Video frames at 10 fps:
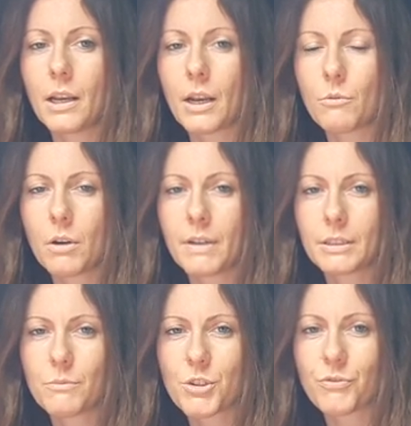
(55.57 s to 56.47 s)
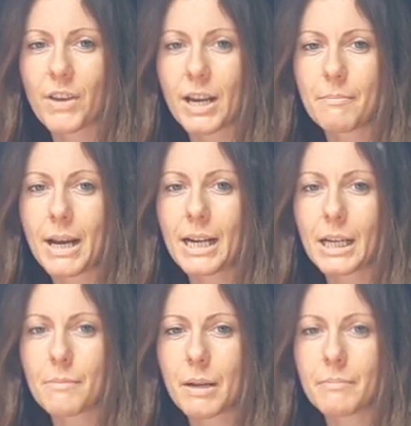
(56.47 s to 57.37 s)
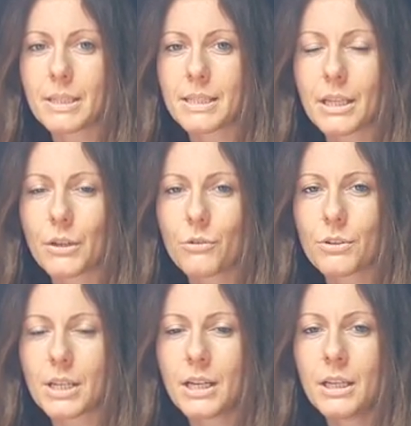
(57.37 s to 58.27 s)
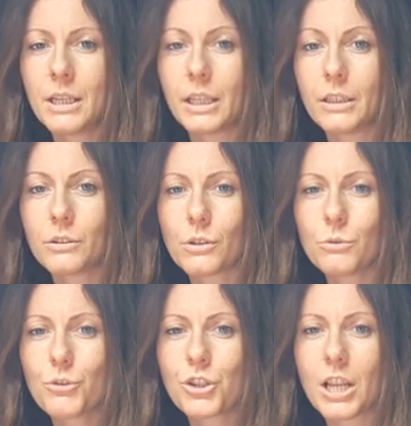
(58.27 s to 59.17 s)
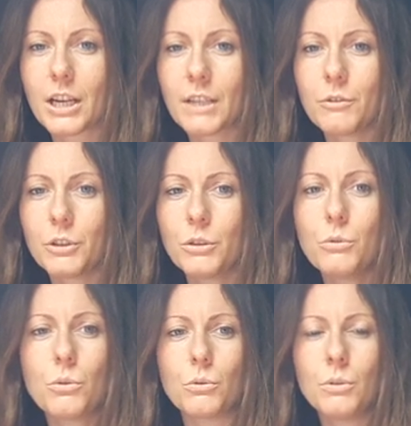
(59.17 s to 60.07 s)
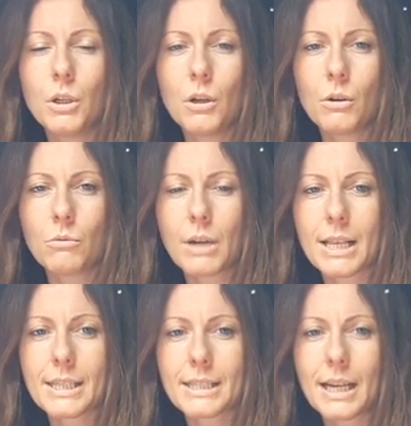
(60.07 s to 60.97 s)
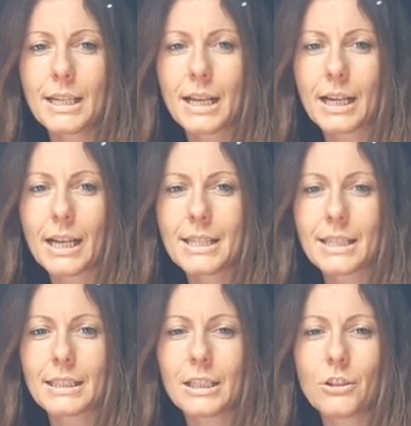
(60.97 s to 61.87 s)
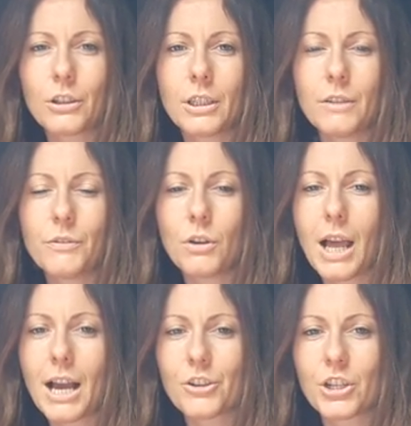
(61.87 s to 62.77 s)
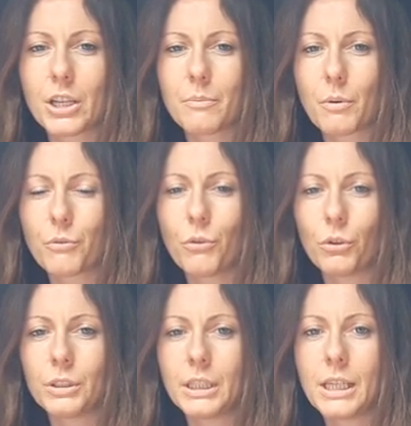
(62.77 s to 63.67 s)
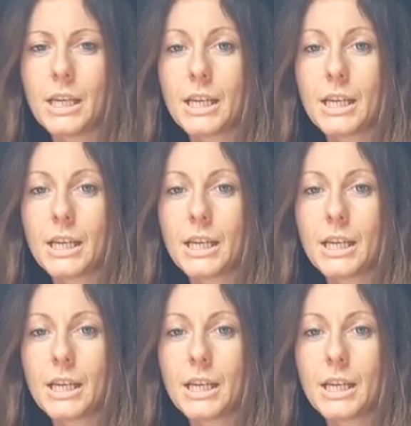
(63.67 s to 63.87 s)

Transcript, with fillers: La nuova atmosfera macabra e misteriosa introduce l'arrivo di Guru, una strana ragazza dagli occhi violacei e profondi